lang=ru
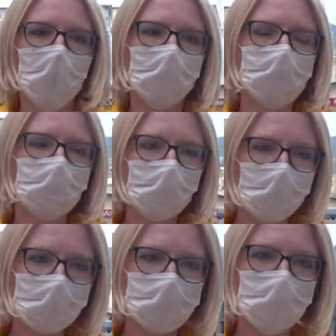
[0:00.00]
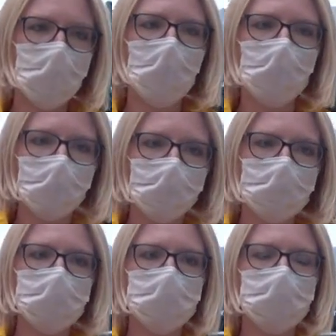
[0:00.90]
Наступает зима,
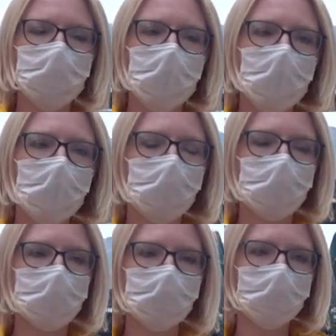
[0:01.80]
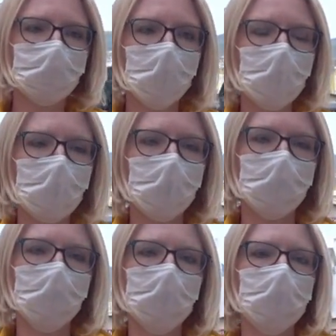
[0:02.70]
осень, зима, и пришло время
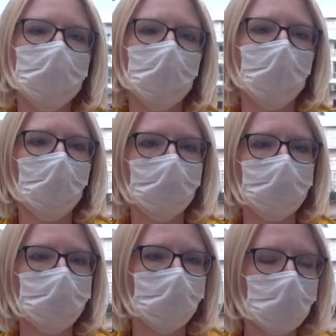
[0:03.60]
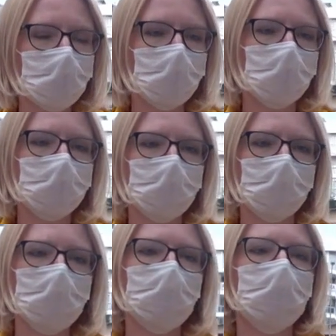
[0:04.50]
поговорить на очень важные и
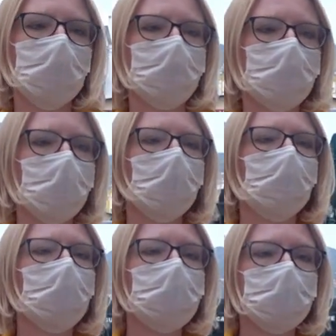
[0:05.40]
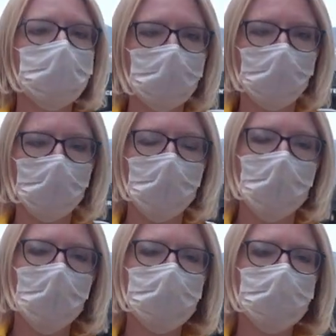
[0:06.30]
интересные для всех вас темы.
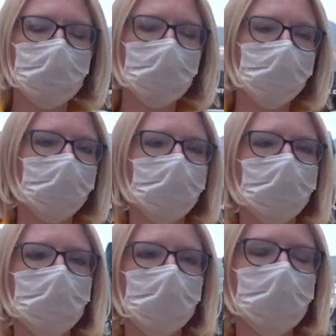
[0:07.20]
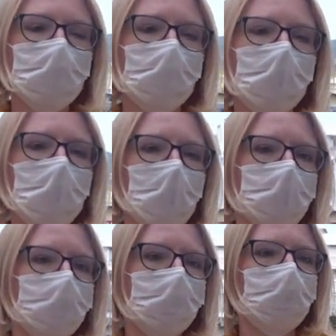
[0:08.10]
И сегодня в этом видео мы
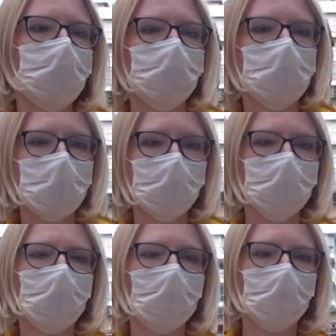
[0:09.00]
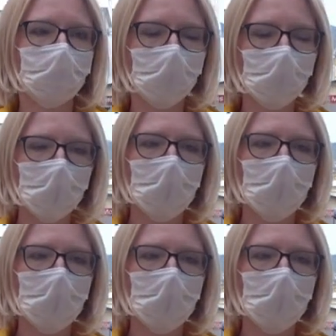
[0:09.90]
озвучим тему того,